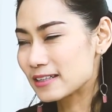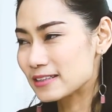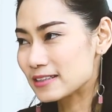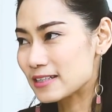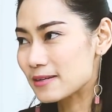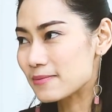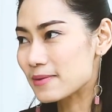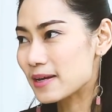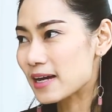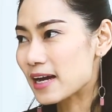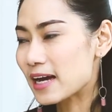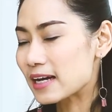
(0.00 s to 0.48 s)

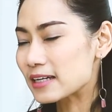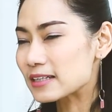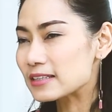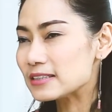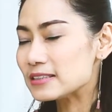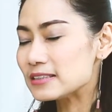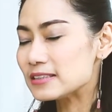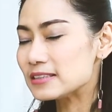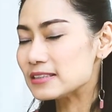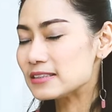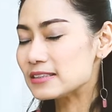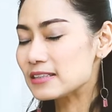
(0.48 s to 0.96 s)
ใช่ไหมคะ
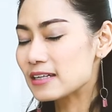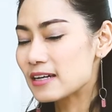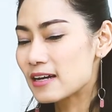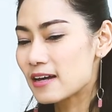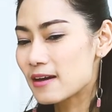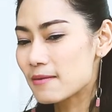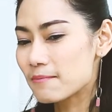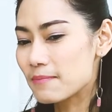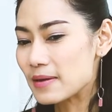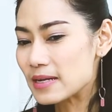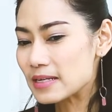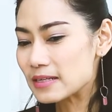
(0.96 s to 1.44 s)
คือ
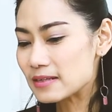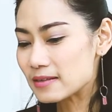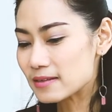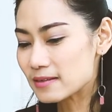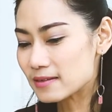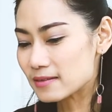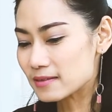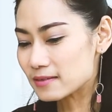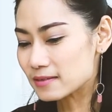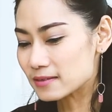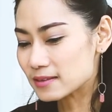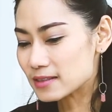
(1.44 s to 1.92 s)
เป็น
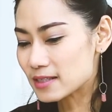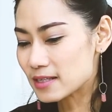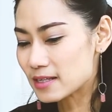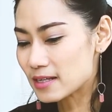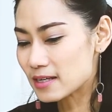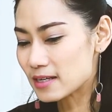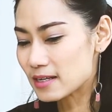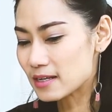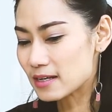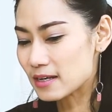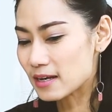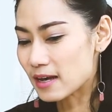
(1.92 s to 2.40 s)
สื่อ
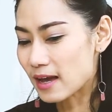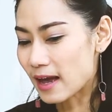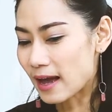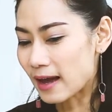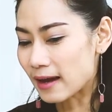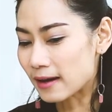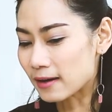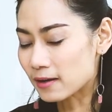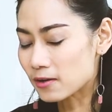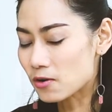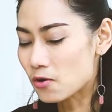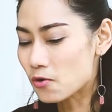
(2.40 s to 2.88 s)
ที่
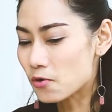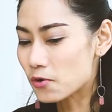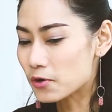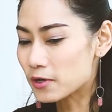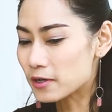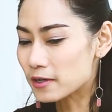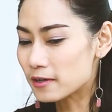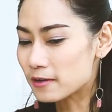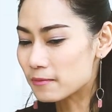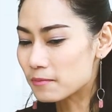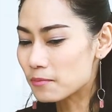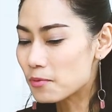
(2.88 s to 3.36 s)
ค
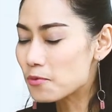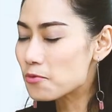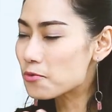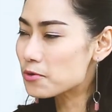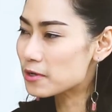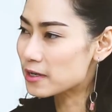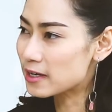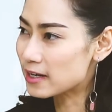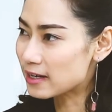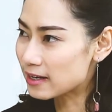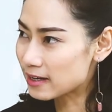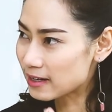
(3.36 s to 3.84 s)
นพูด